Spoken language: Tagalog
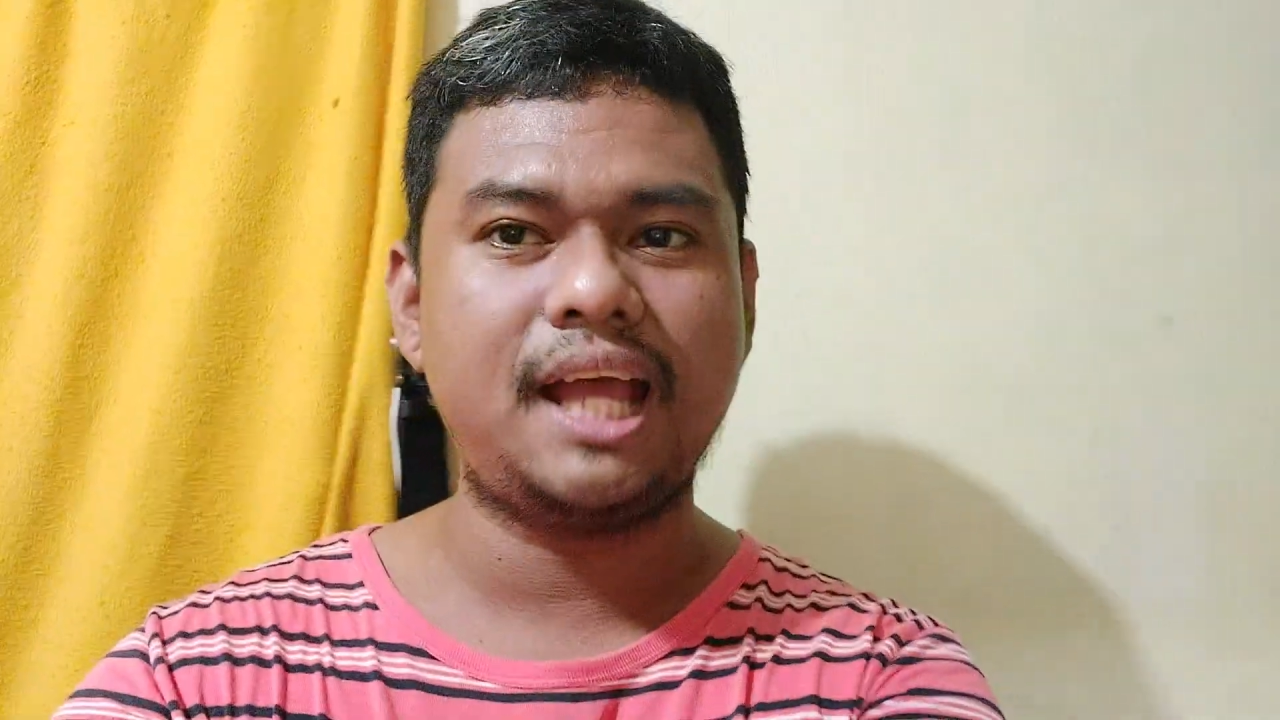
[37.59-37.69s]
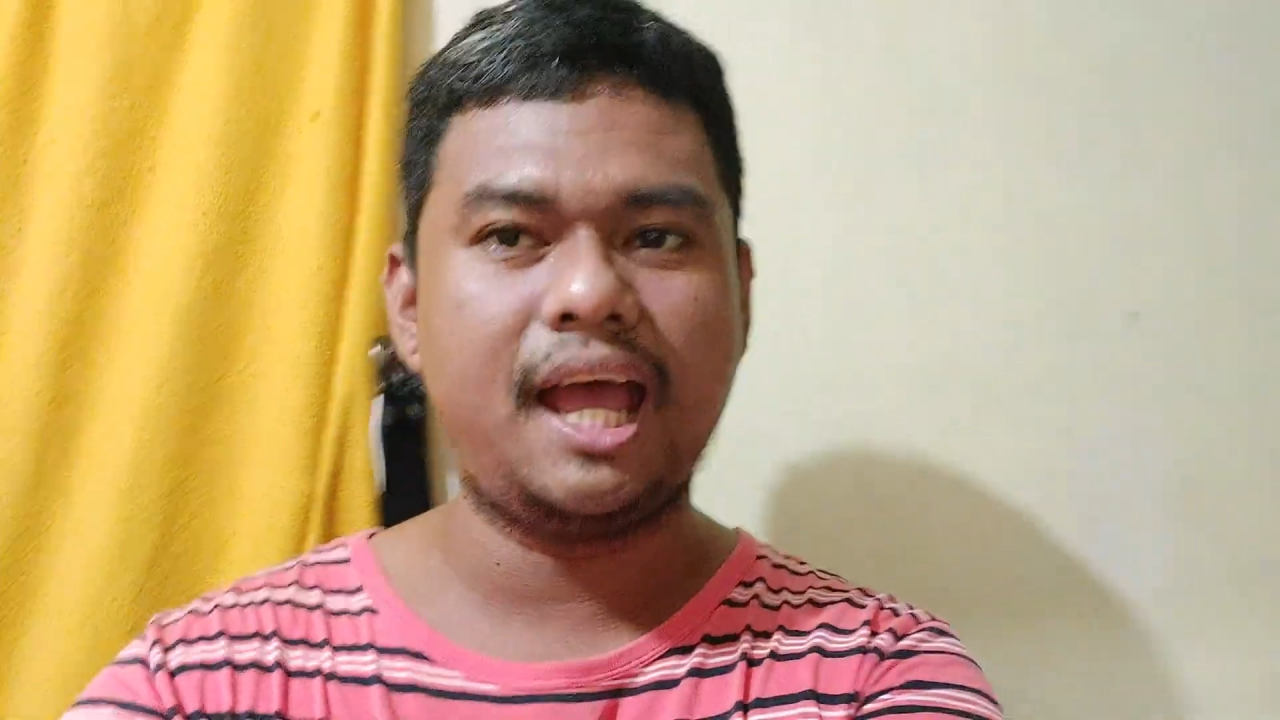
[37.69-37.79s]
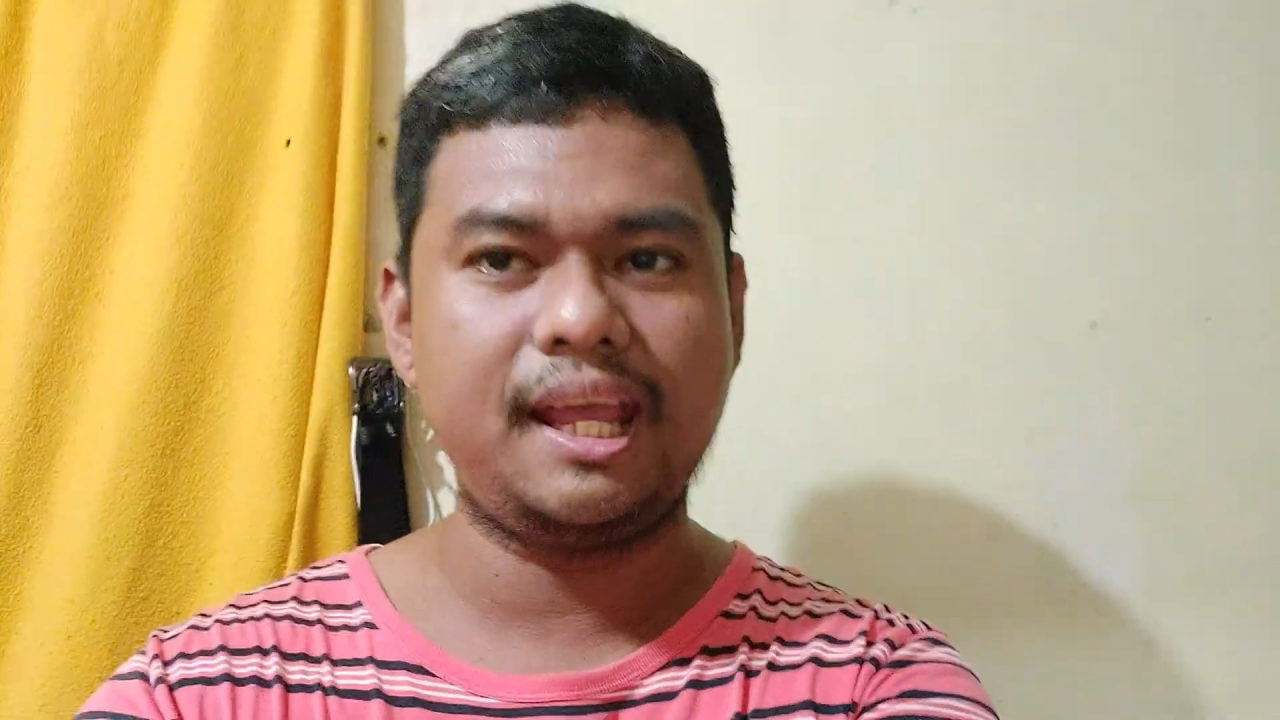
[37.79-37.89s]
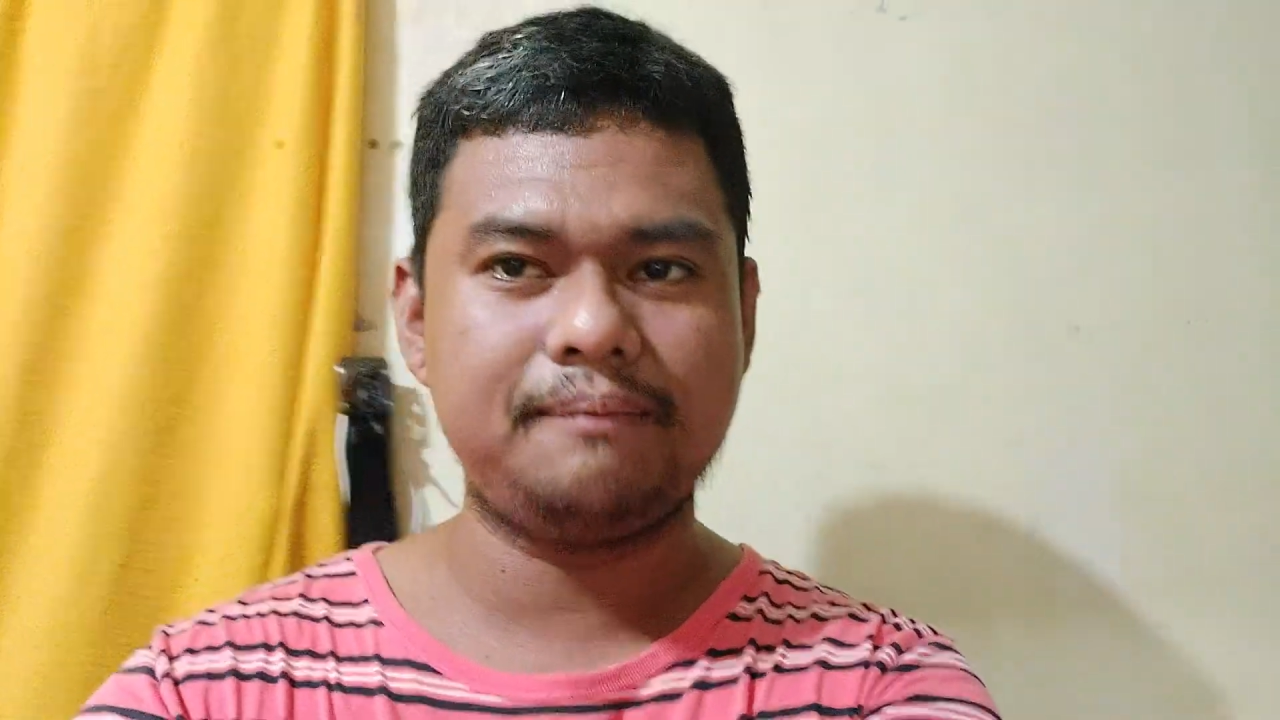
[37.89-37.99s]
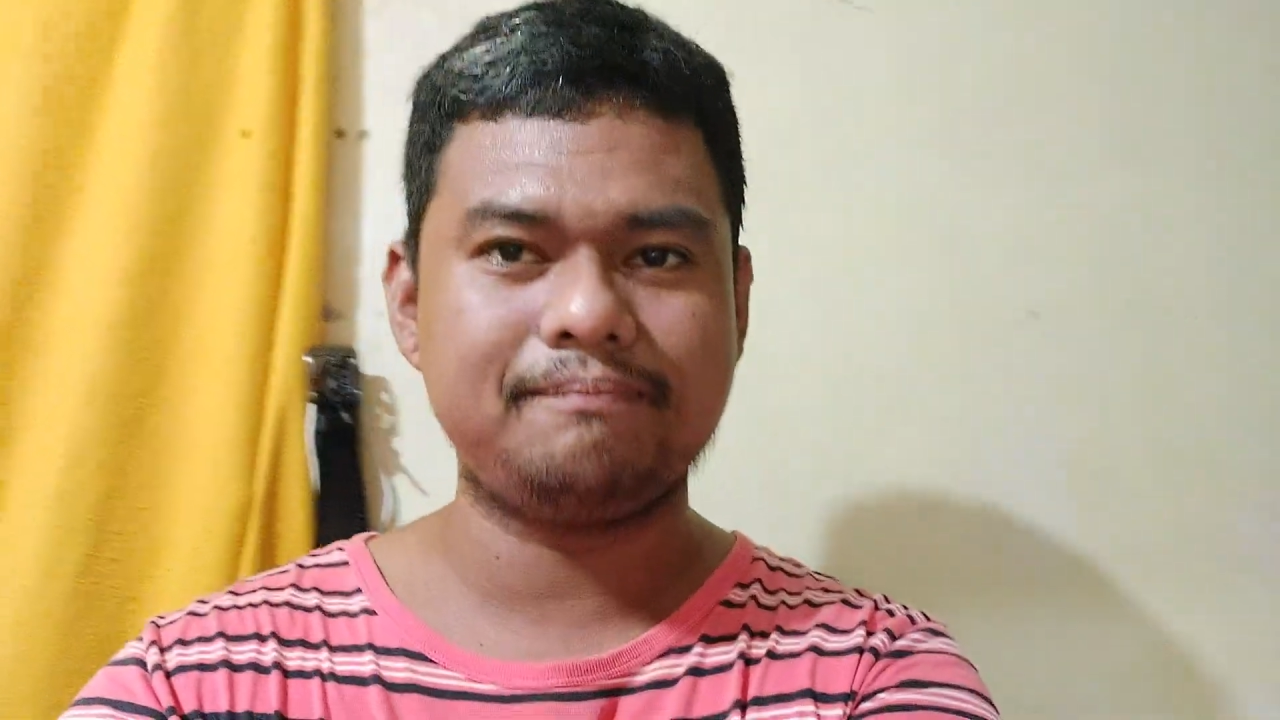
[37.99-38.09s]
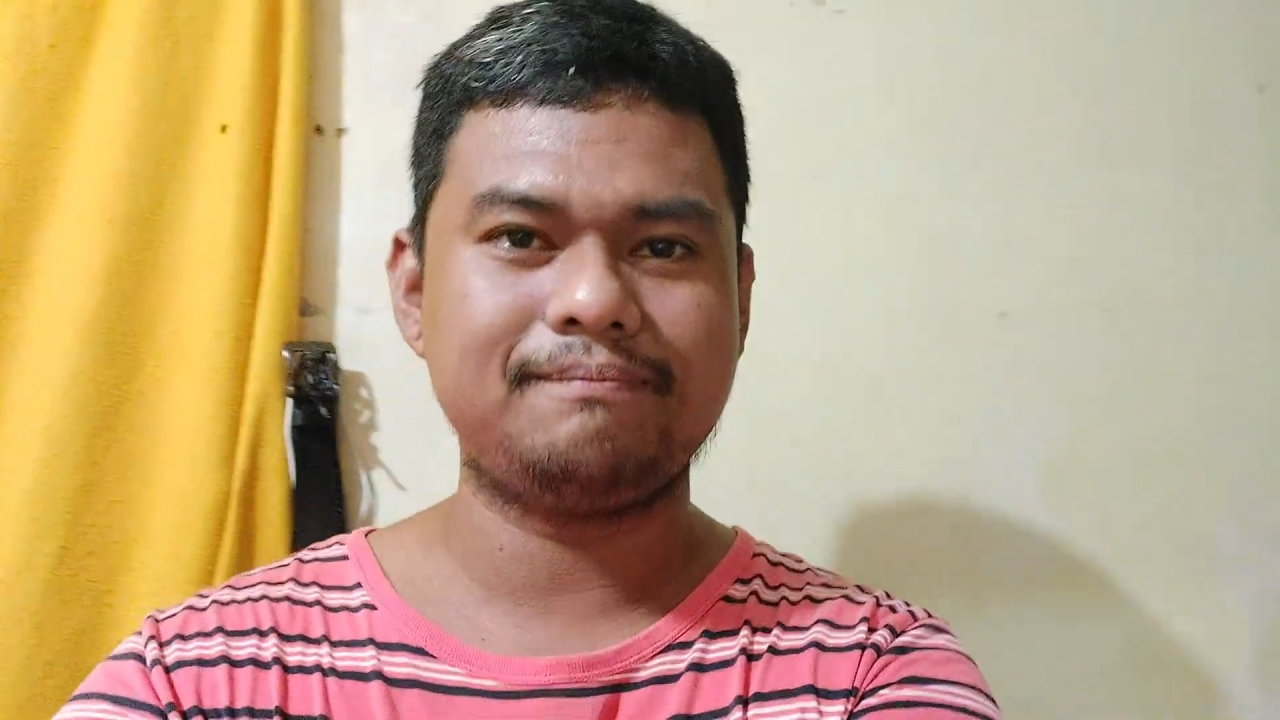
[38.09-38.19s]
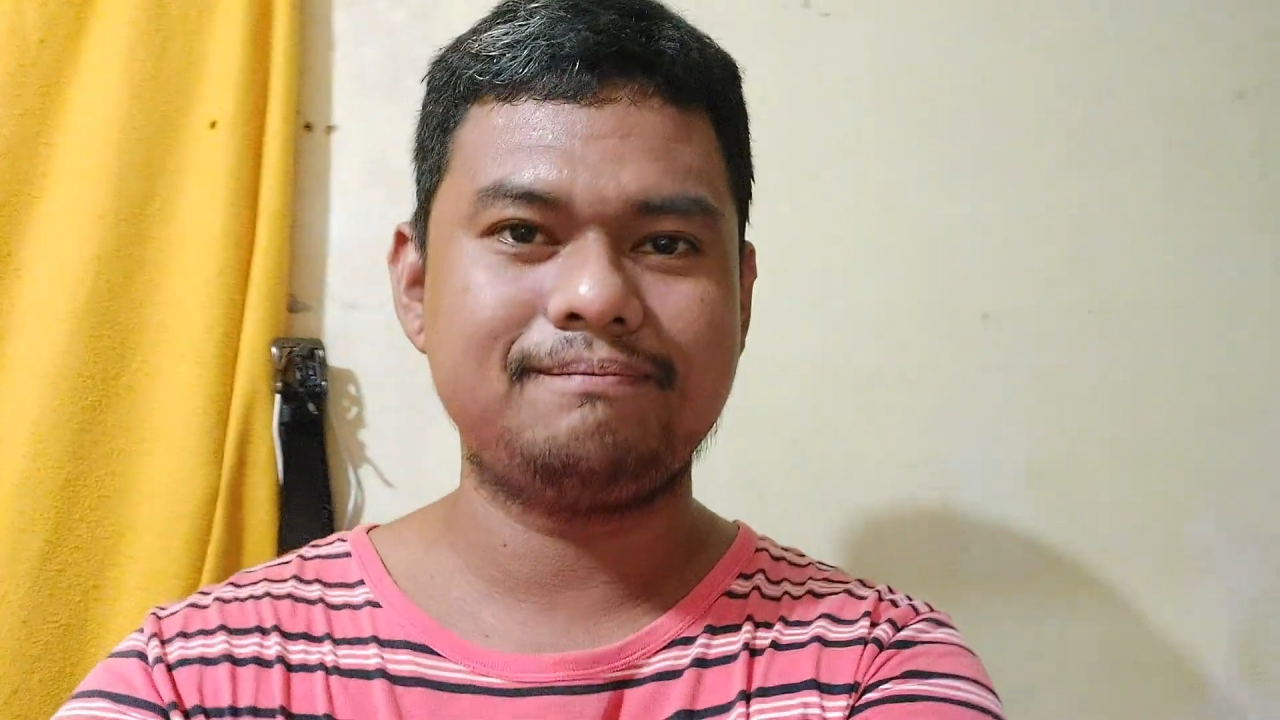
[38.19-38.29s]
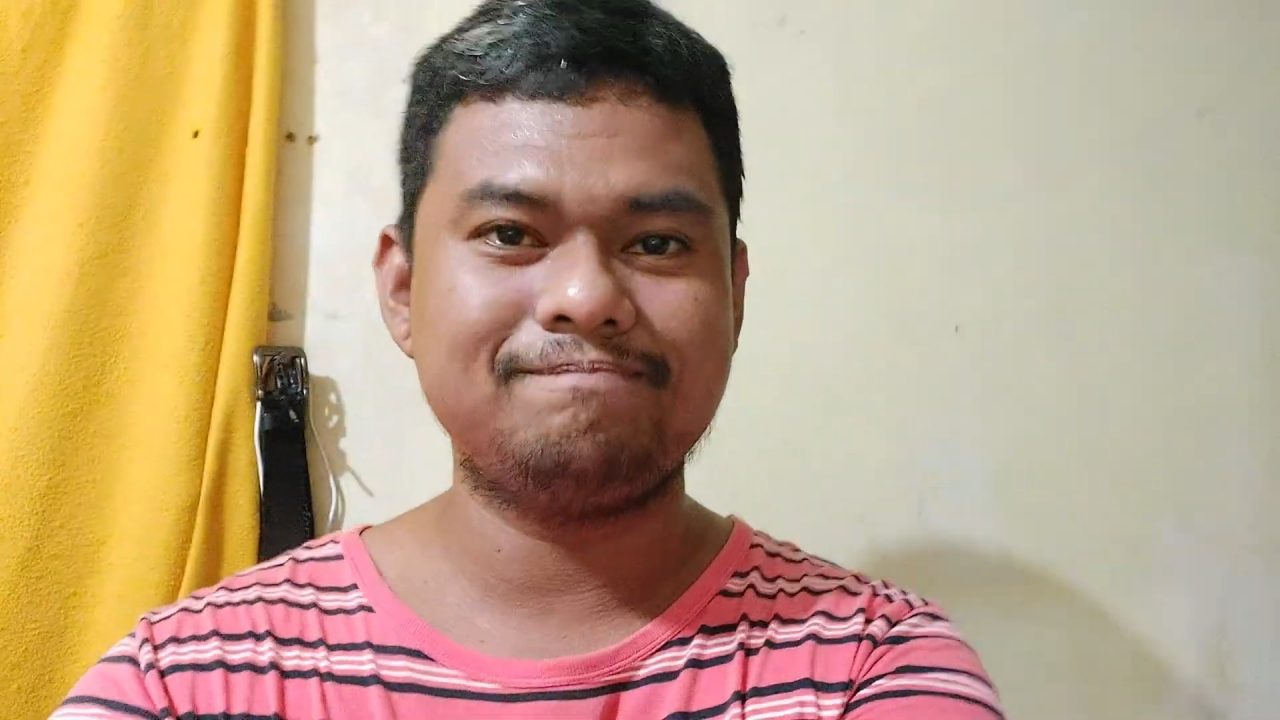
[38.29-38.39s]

time.